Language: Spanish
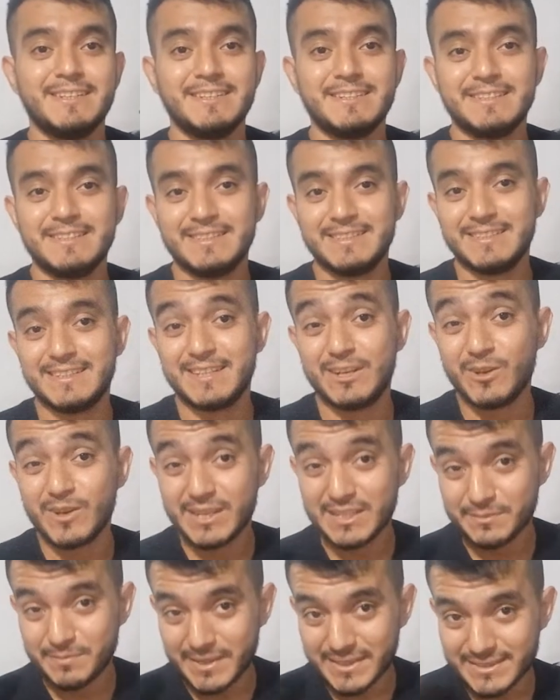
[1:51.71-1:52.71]
Eh, creo que
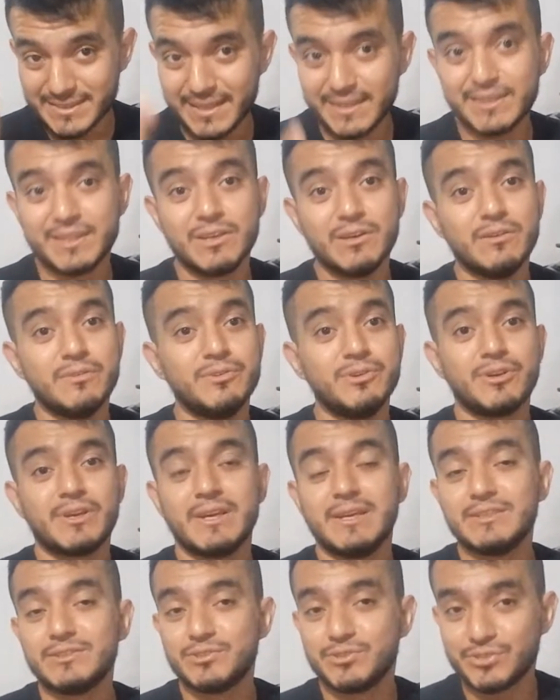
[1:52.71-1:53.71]
es bastante obvio
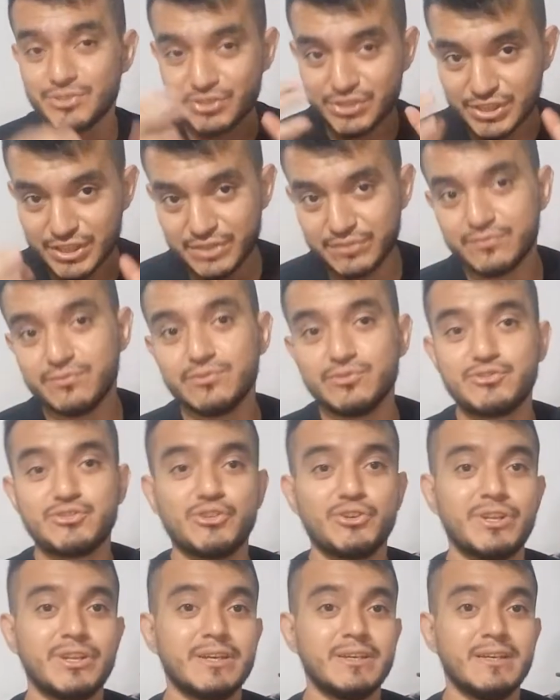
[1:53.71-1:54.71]
que esto sí
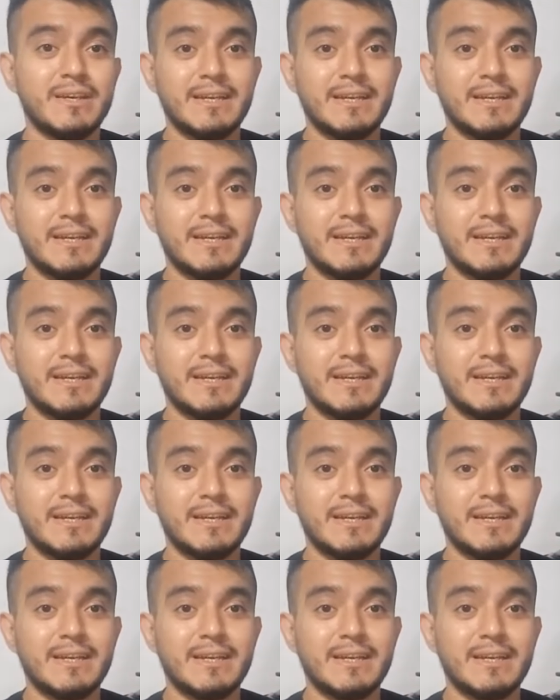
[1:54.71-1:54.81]
funciona,